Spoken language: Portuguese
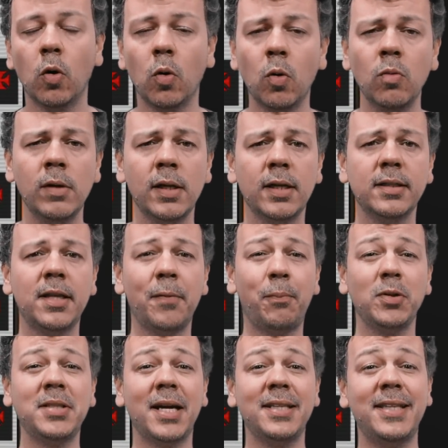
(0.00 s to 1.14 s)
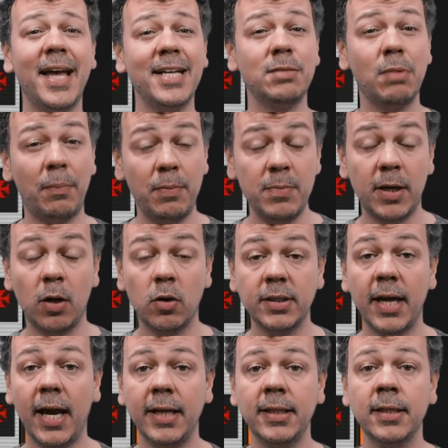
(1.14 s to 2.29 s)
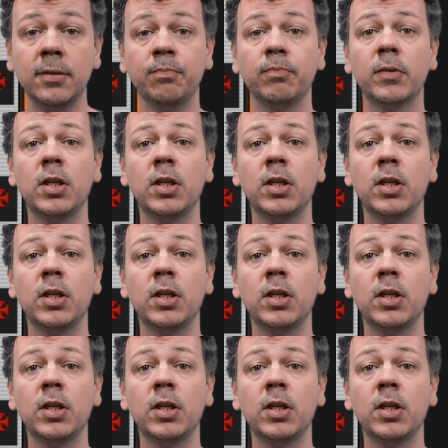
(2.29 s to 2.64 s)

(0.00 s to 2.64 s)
Um depois da 11 rodada